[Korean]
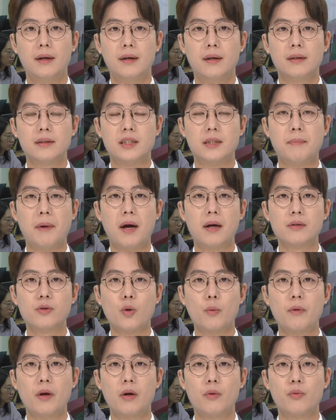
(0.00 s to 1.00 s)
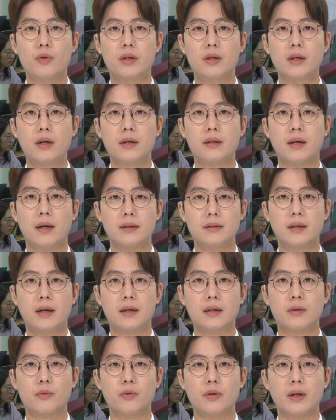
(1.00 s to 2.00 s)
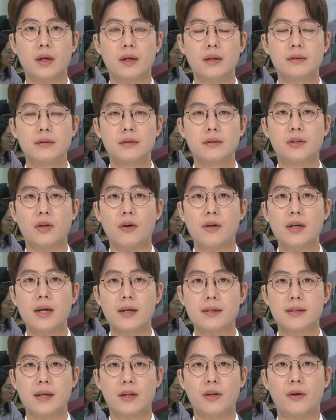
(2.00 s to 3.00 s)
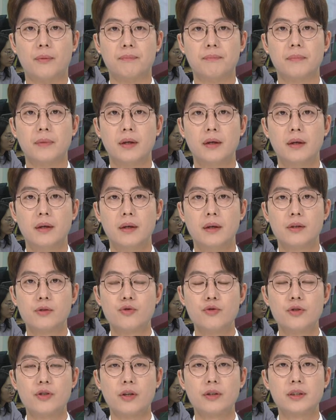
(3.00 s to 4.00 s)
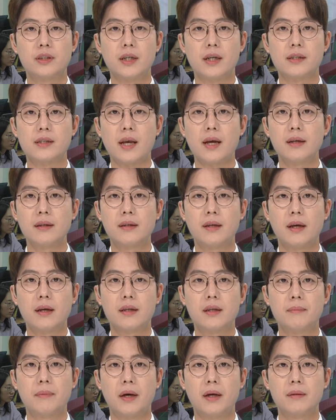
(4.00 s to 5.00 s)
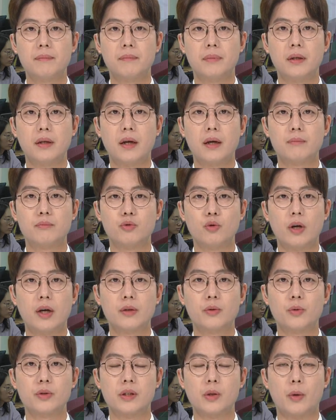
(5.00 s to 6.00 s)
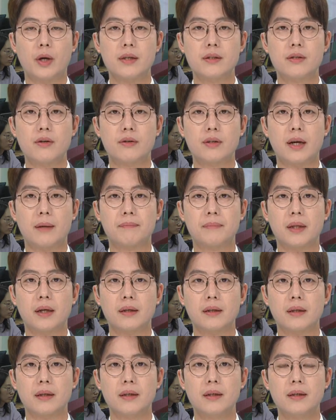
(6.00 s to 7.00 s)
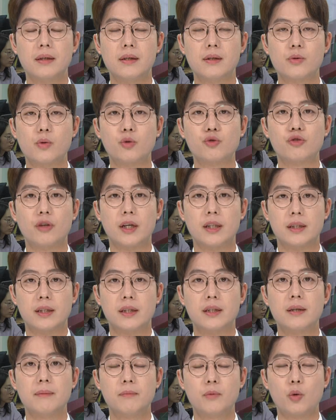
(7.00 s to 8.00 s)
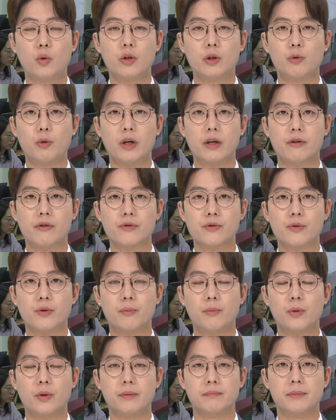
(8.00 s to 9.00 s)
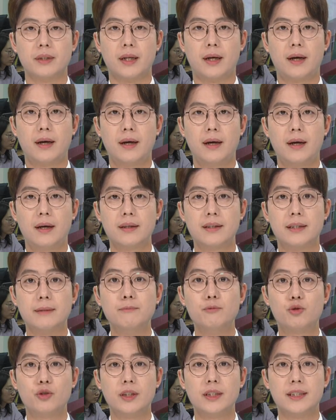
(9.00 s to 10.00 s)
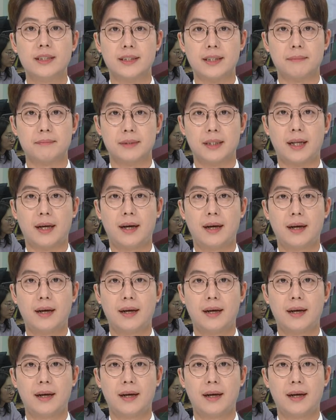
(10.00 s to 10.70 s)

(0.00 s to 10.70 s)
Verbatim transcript: 지방 소멸 위기에 대응하기 위한 전략 산업, 순천시의 생태 기반 미래 문화 도시 완성을 앞당길 소중한 디딤돌이 될 것으로 보입니다. 김주희 기자입니다.